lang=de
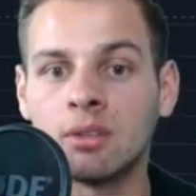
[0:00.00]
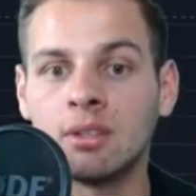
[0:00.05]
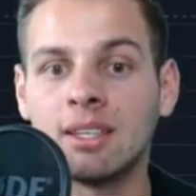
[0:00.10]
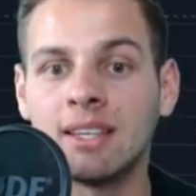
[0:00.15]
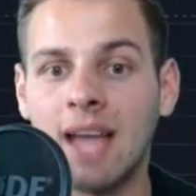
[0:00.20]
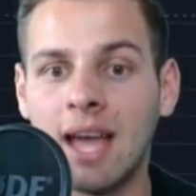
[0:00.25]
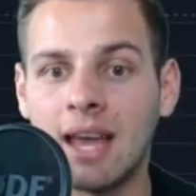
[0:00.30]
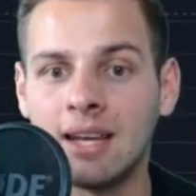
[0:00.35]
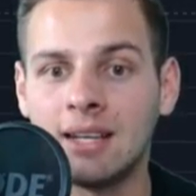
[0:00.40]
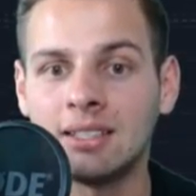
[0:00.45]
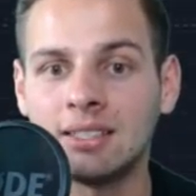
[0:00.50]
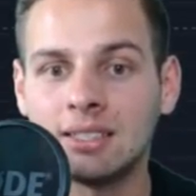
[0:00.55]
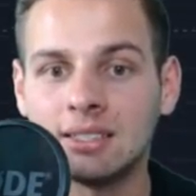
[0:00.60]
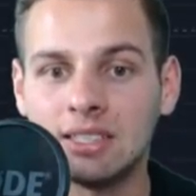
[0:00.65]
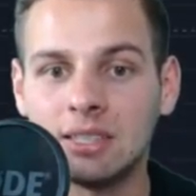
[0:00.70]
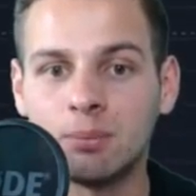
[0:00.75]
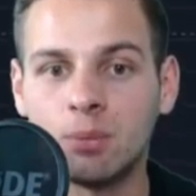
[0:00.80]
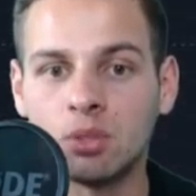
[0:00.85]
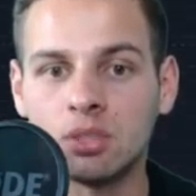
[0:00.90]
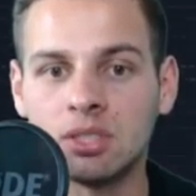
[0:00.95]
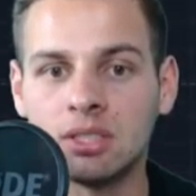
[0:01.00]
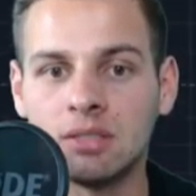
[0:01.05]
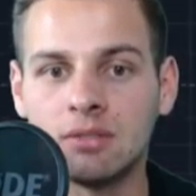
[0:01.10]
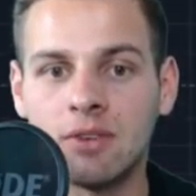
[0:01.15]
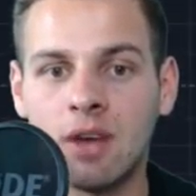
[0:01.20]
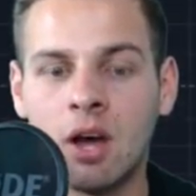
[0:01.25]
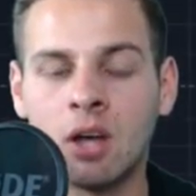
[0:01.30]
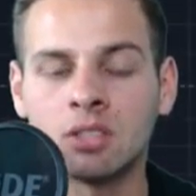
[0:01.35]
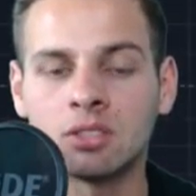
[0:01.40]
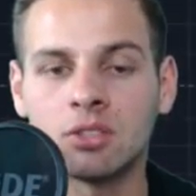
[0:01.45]
Die Candle sieht positiv
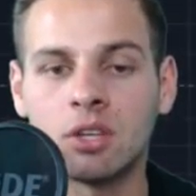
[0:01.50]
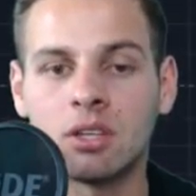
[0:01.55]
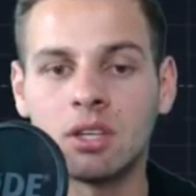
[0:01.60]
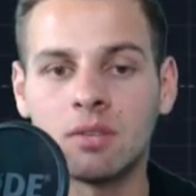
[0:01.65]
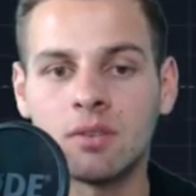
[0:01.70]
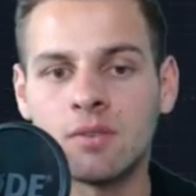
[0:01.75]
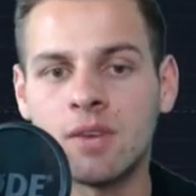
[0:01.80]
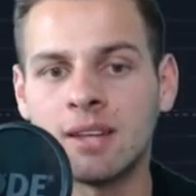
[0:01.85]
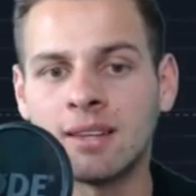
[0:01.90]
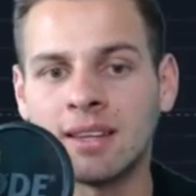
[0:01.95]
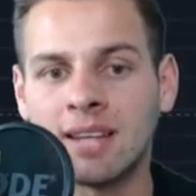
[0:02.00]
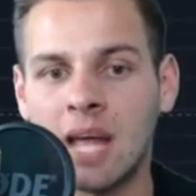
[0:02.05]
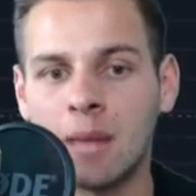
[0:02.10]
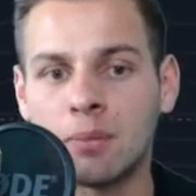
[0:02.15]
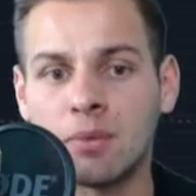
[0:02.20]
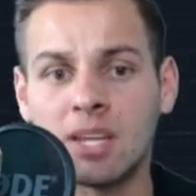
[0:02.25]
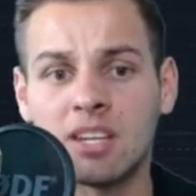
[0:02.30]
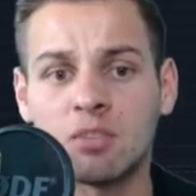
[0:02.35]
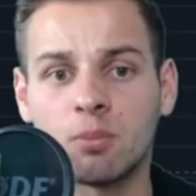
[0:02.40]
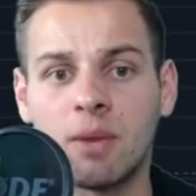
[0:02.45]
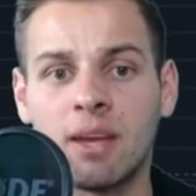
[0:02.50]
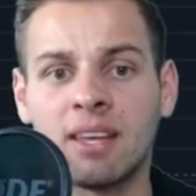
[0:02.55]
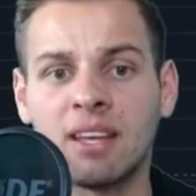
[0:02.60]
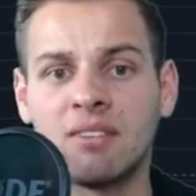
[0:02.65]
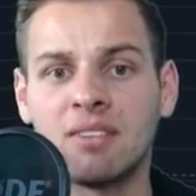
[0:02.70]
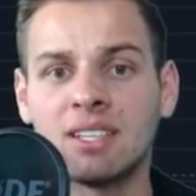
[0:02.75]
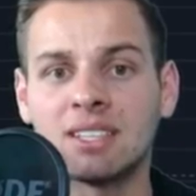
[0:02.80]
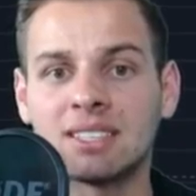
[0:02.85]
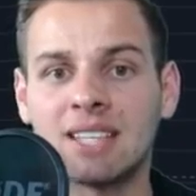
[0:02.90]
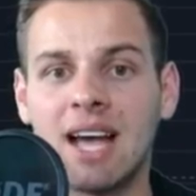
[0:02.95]
aus, könnte für weiteren Abtrend sprechen,
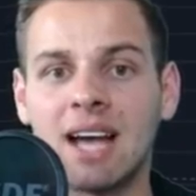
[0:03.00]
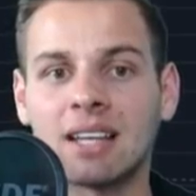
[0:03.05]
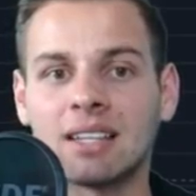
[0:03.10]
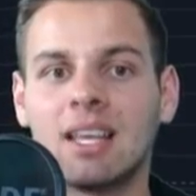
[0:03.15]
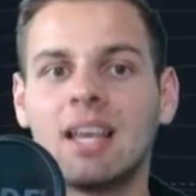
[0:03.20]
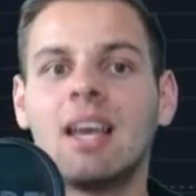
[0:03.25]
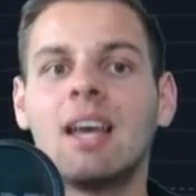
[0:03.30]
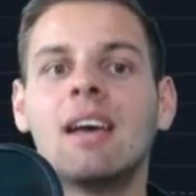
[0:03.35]
wie gesagt,